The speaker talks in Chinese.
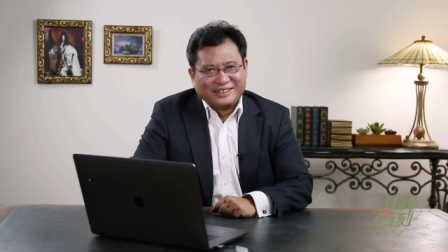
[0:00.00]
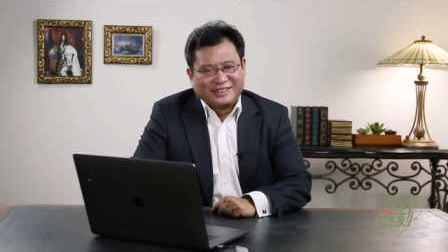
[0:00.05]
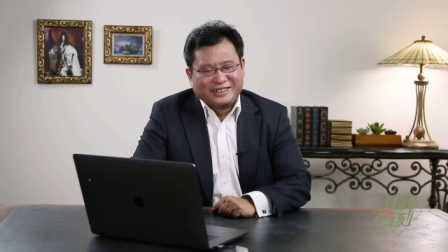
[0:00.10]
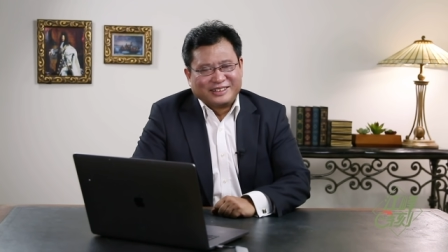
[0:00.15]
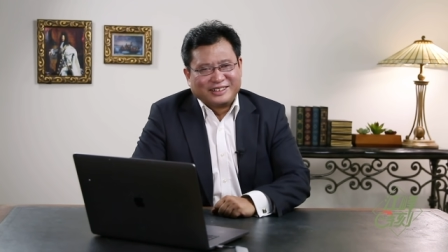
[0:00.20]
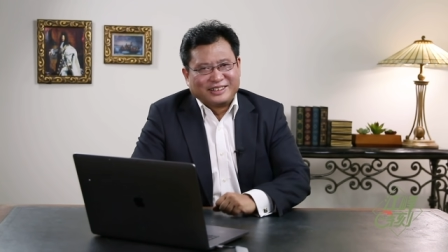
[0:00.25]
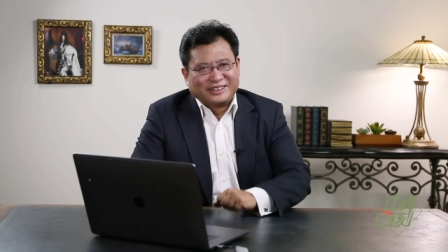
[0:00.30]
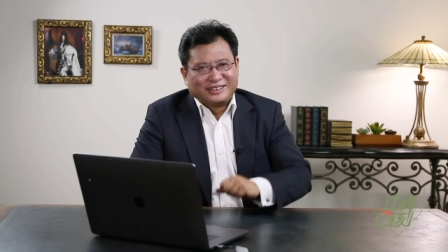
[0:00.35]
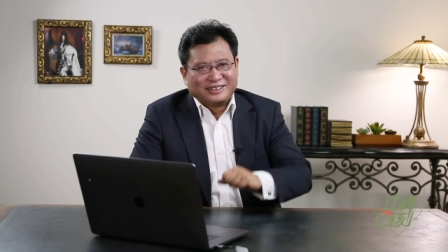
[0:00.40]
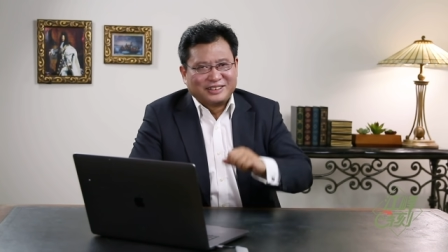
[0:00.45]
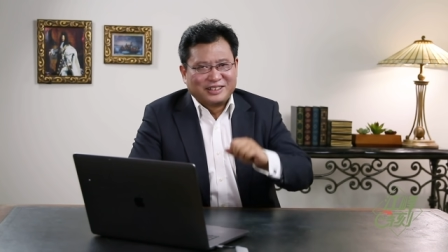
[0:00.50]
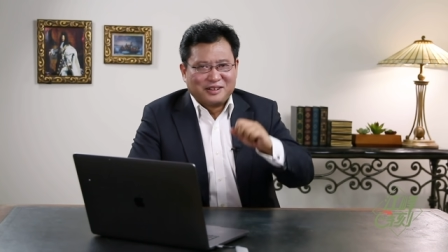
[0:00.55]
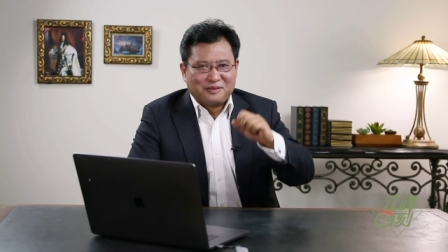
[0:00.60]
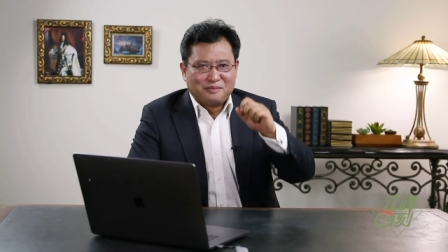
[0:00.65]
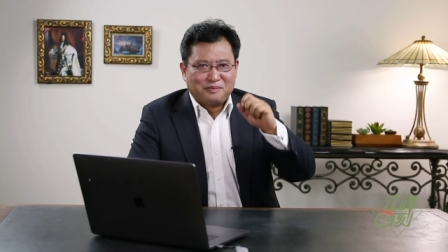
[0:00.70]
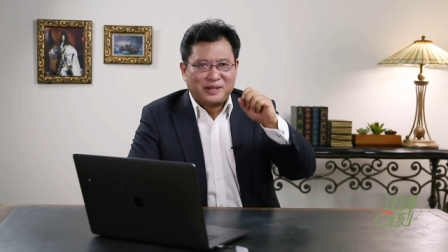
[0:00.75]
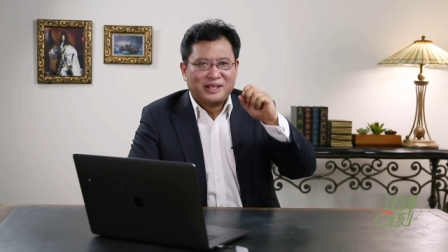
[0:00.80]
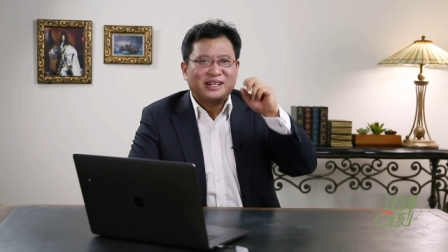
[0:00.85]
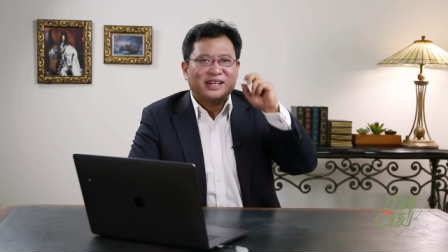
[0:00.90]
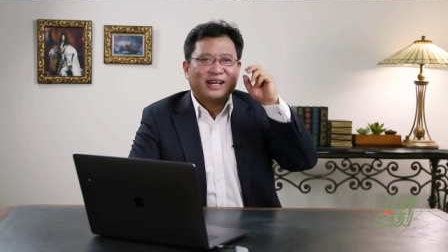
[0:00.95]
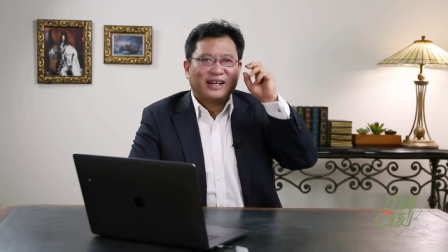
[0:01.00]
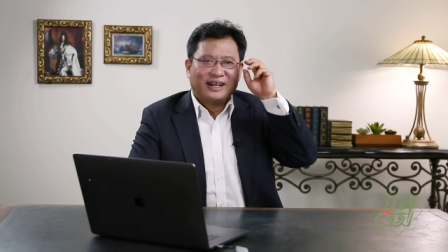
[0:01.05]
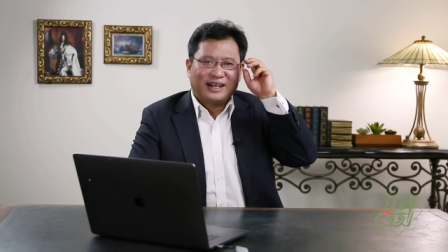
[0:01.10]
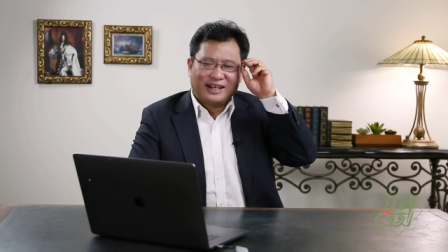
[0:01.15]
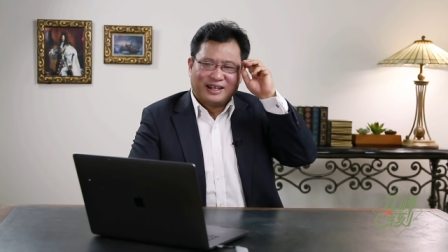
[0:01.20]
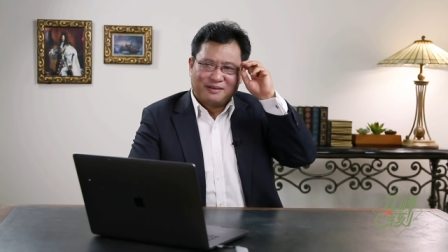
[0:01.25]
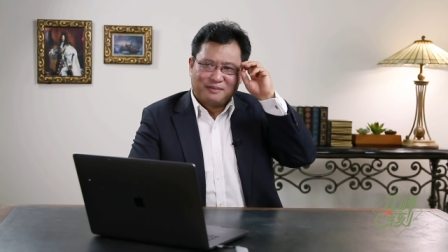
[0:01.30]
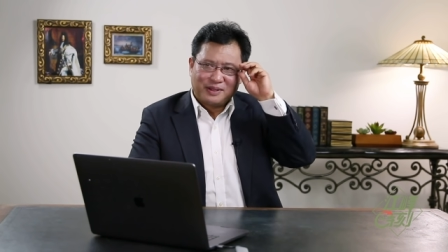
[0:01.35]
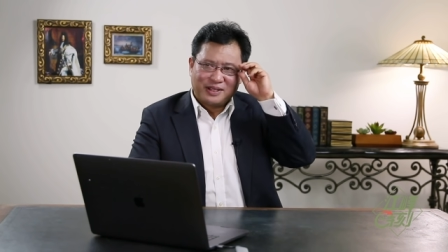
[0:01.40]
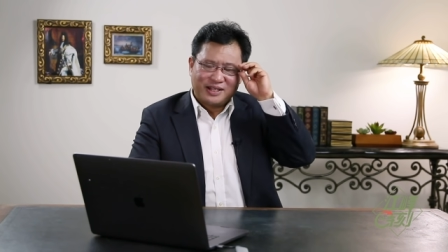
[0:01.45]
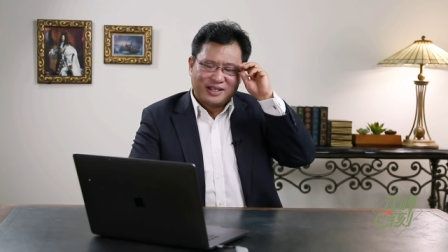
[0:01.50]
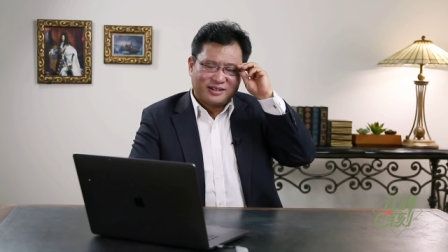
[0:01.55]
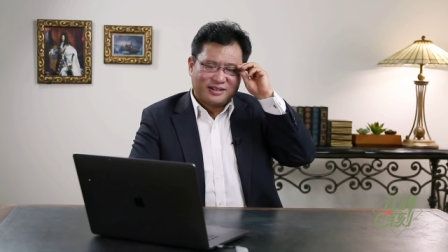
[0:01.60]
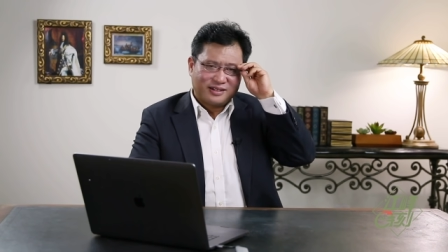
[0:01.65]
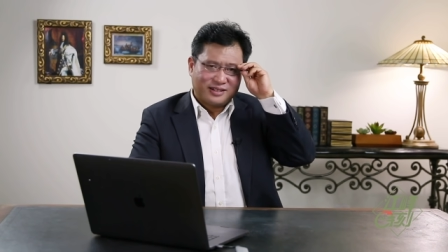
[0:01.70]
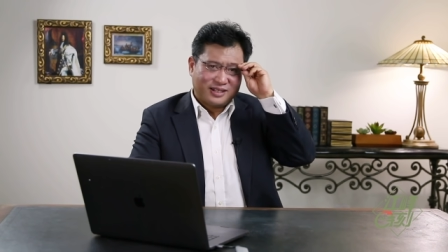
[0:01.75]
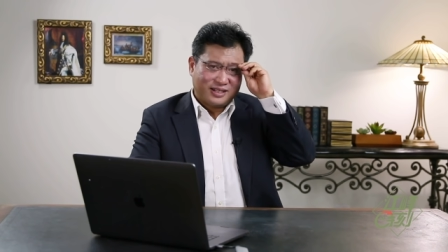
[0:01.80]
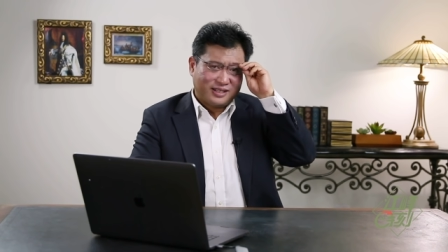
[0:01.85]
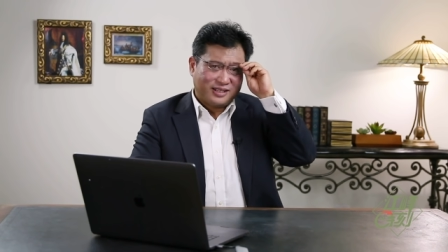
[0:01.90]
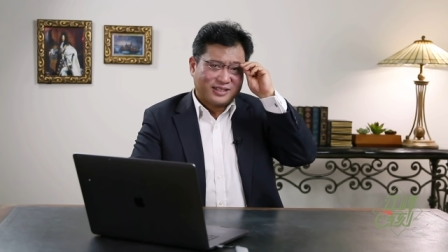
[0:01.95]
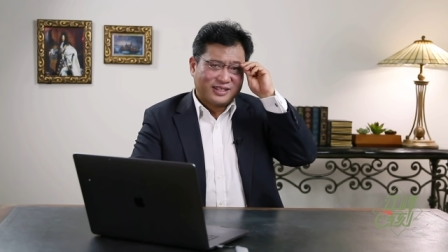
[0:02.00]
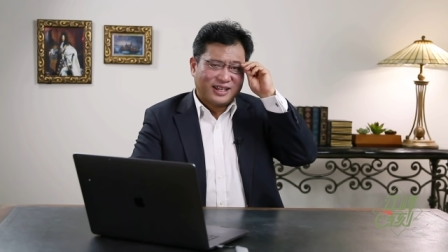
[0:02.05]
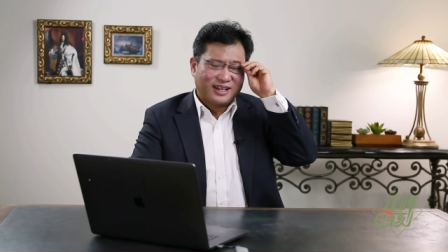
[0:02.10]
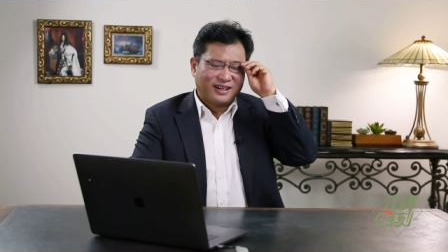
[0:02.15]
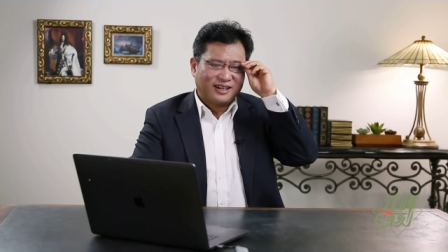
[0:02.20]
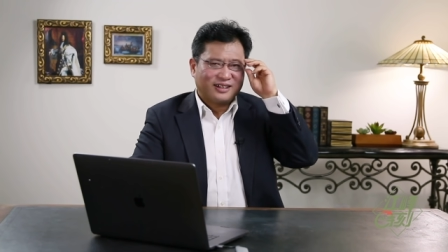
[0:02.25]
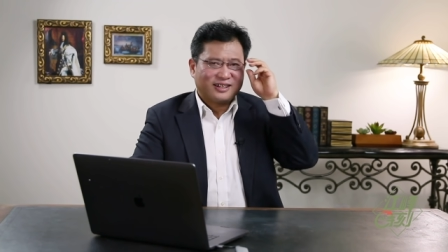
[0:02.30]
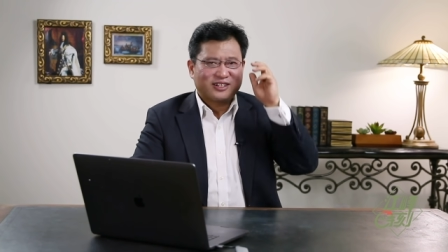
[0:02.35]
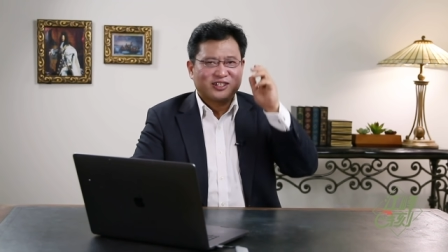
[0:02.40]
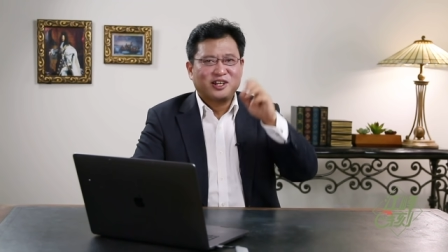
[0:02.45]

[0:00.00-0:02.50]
啊，这个明天啊，明天是星期三了，